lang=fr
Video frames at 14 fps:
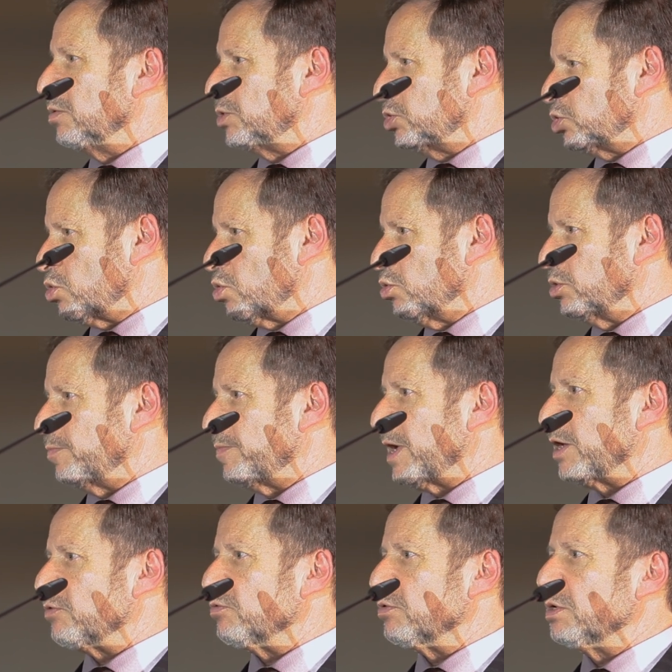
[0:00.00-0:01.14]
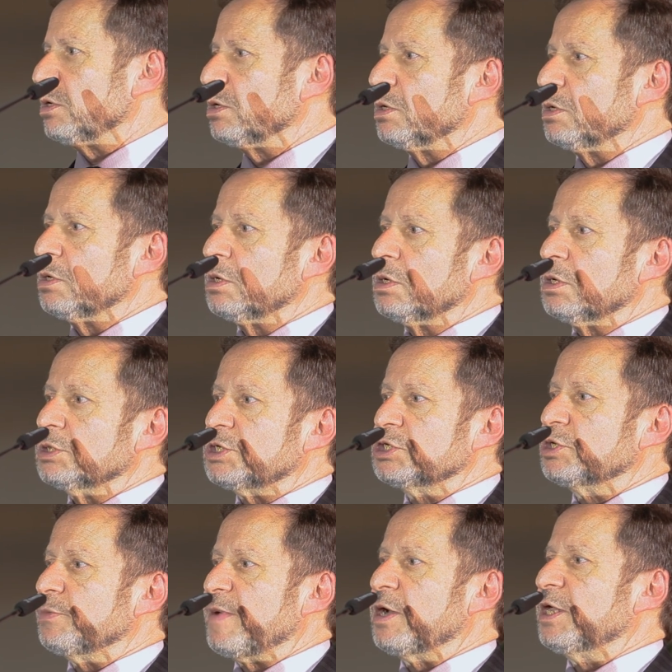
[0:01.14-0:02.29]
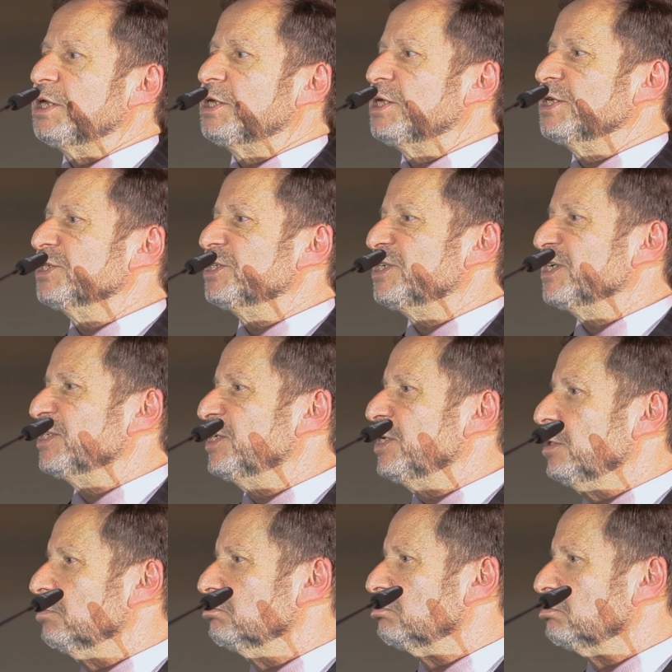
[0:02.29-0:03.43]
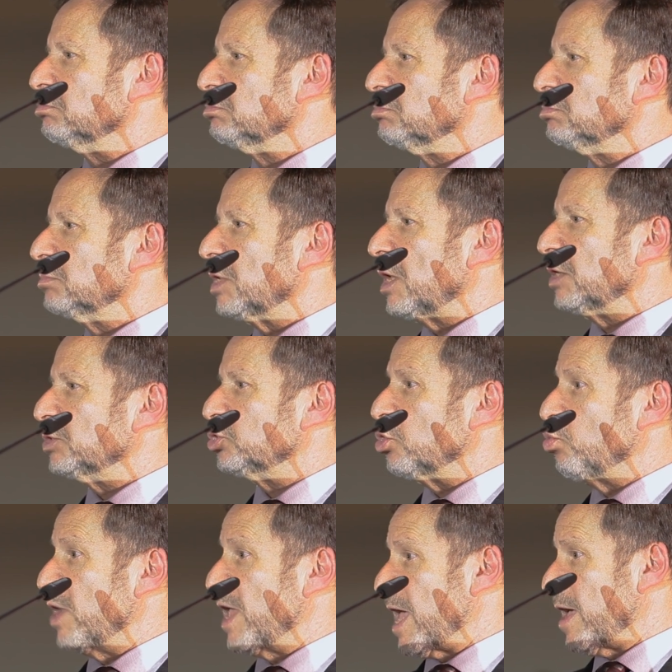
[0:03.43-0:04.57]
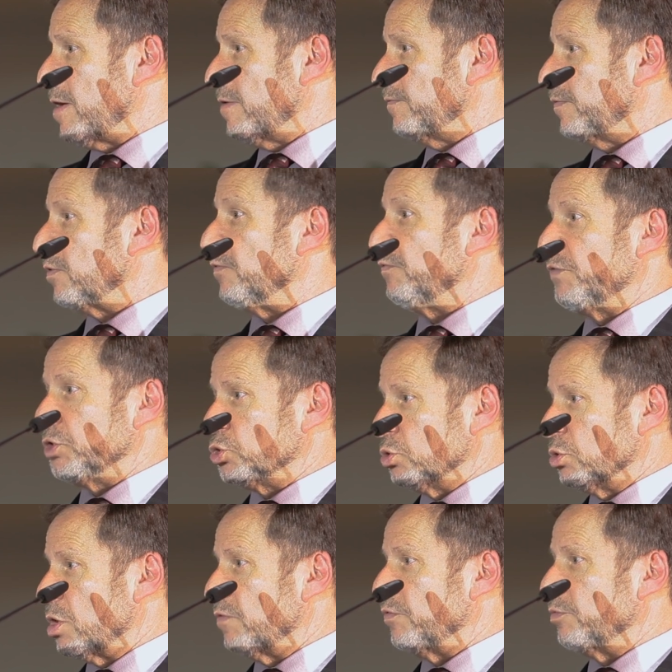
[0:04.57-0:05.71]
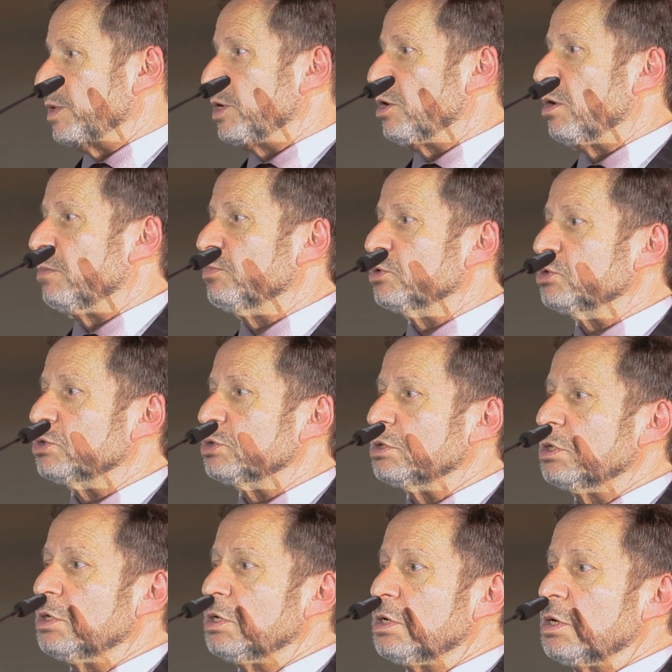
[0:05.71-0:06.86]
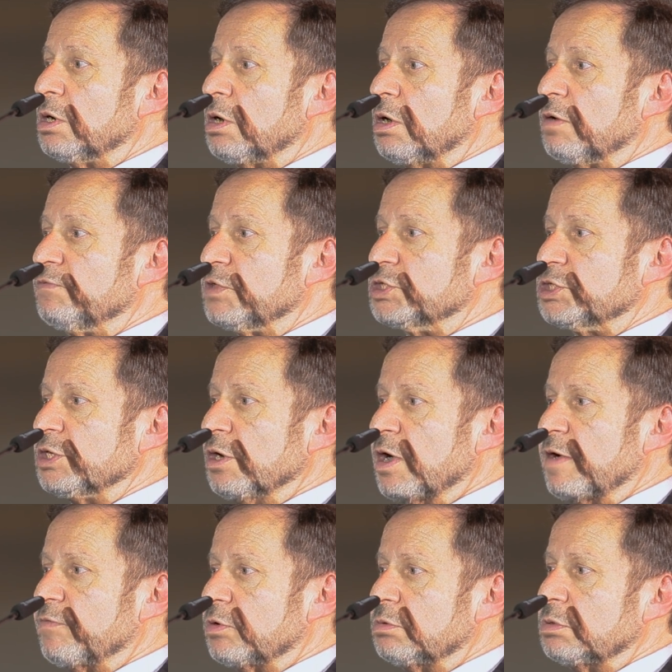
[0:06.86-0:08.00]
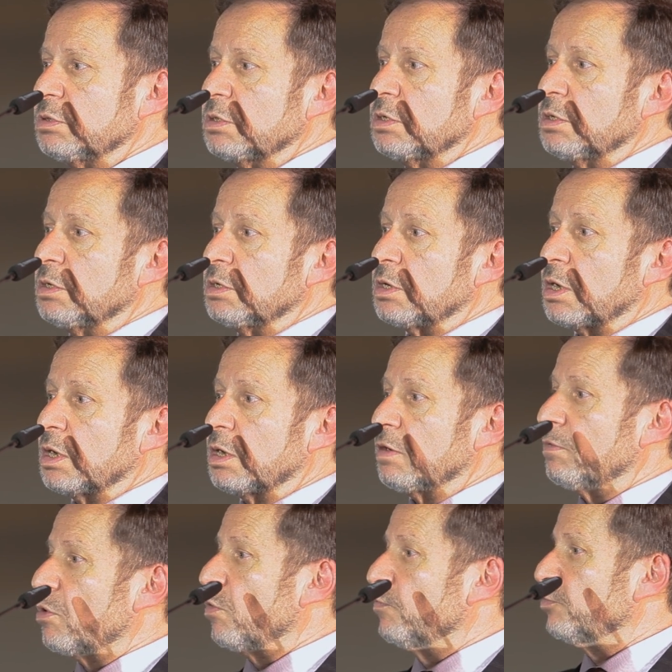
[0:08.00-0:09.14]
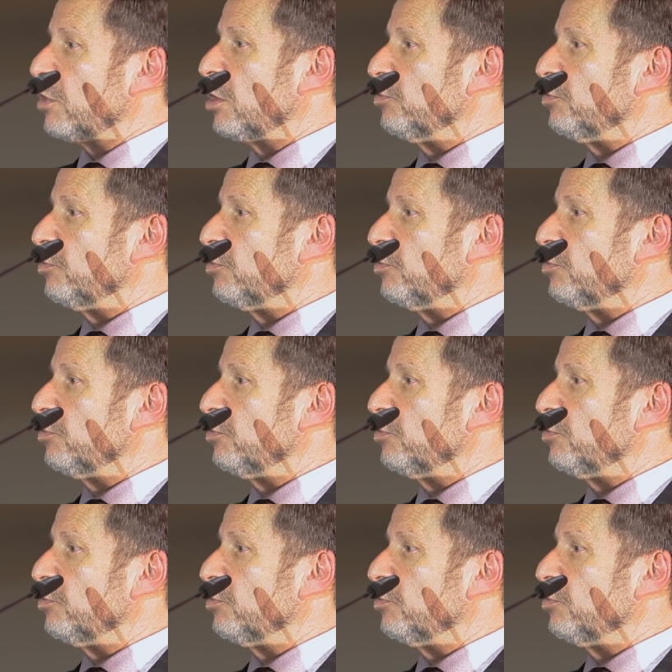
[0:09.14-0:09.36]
Euh, il y a une euh, jauge euh, depuis les années 60 au sud de Manhattan, Battery, quartier de Battery,